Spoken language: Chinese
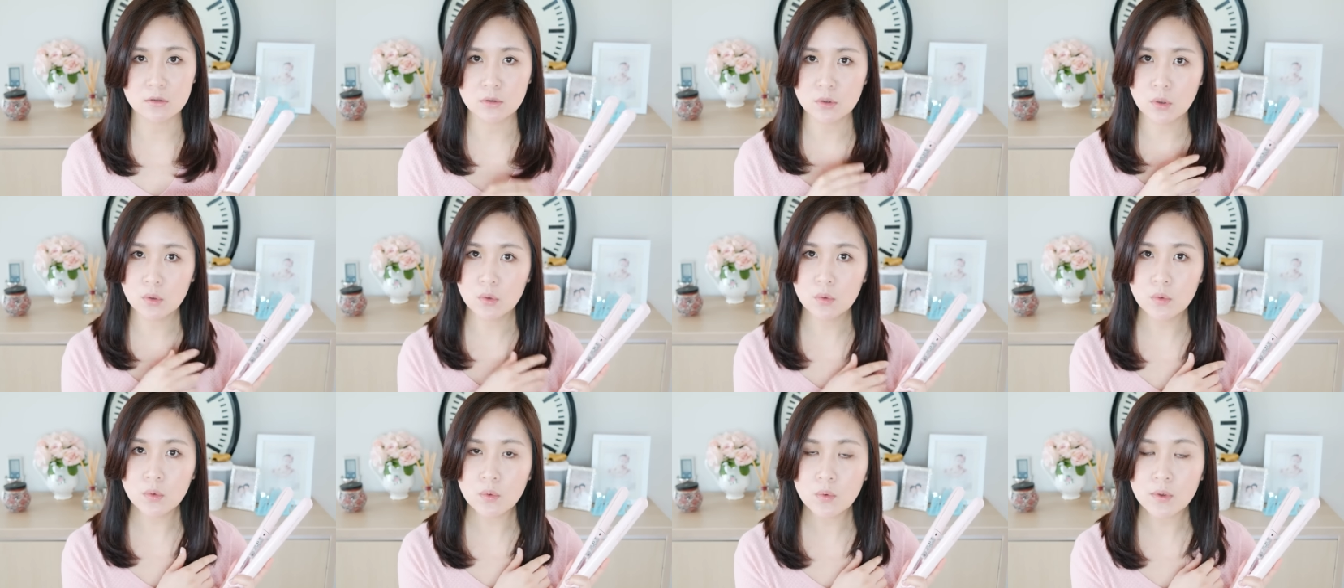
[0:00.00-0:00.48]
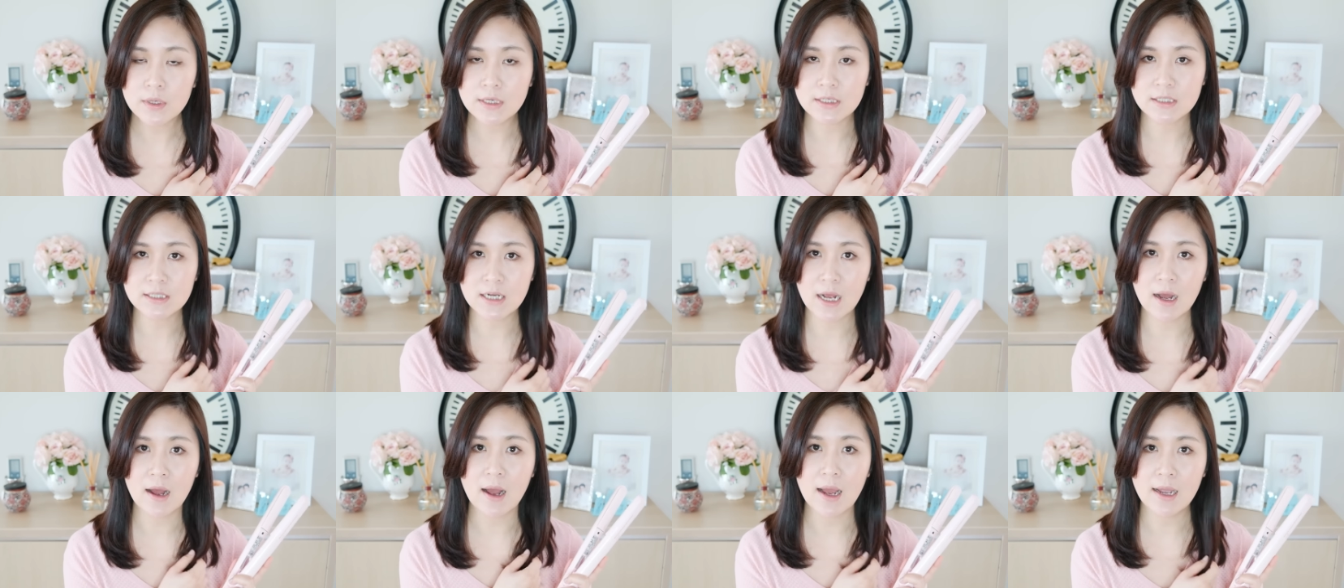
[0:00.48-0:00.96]
都会
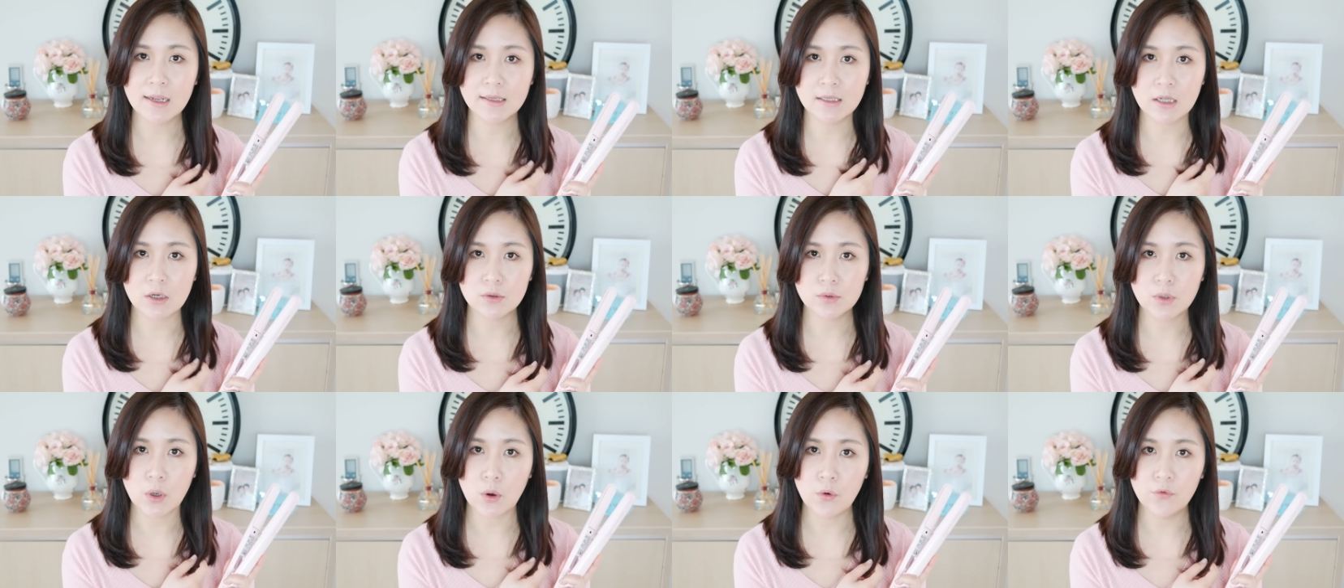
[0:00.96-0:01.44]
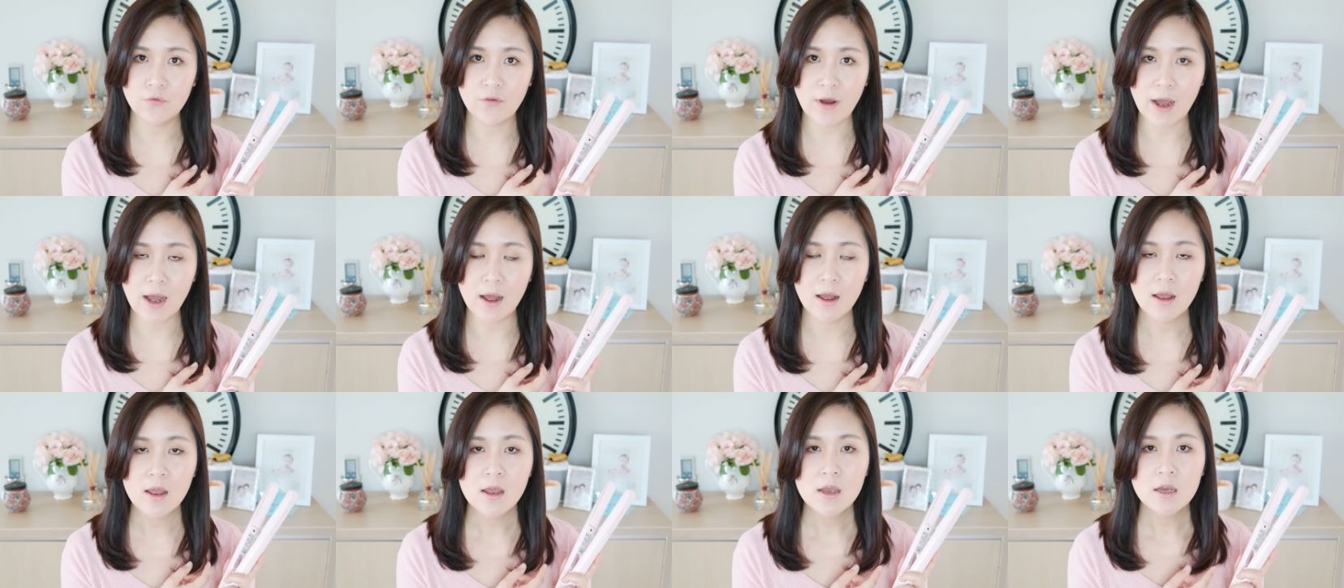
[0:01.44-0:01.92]
伤害到头
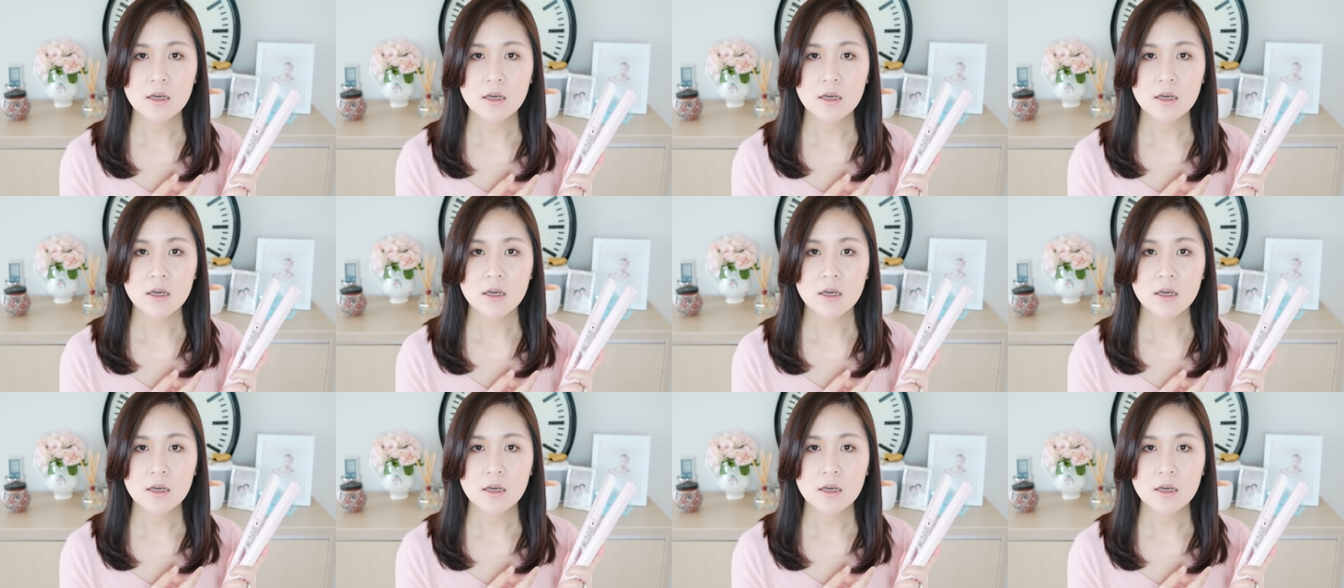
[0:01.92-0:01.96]
发，